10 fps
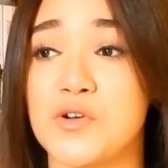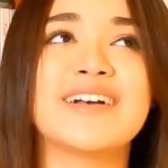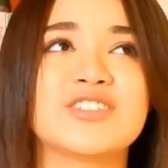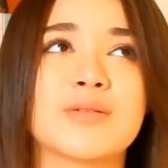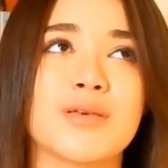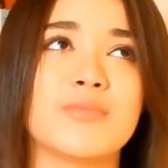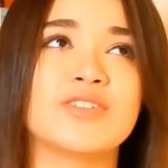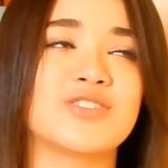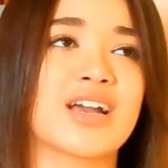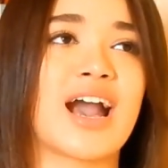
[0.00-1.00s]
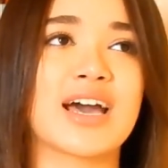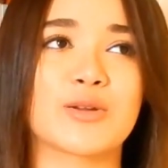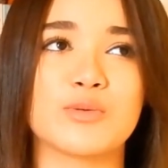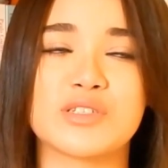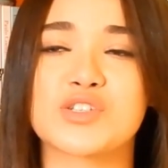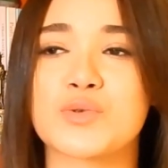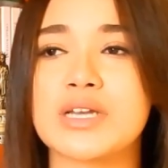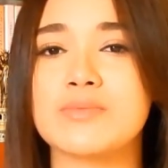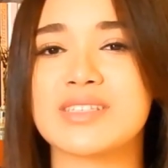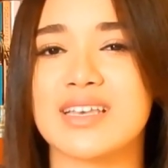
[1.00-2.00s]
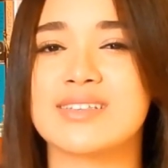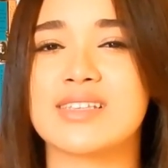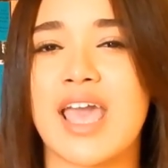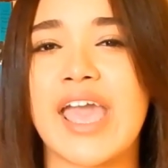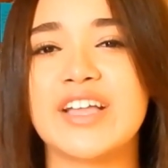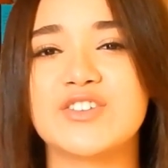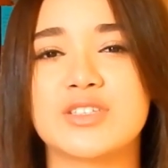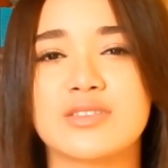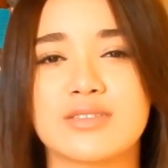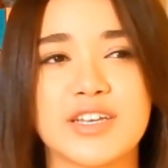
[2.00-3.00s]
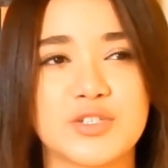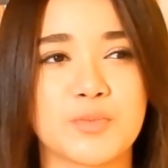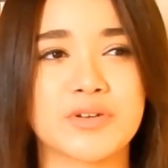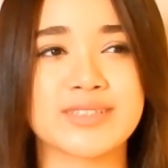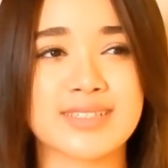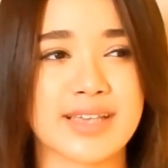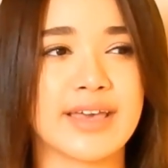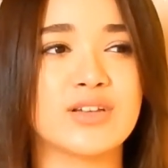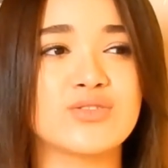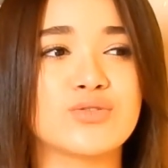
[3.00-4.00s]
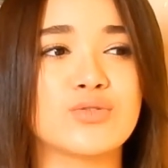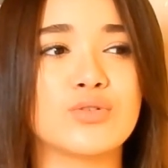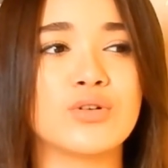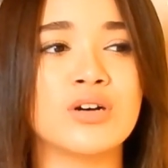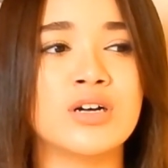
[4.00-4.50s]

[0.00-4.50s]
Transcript: mas também me indicaram Scream Sense8, 3%,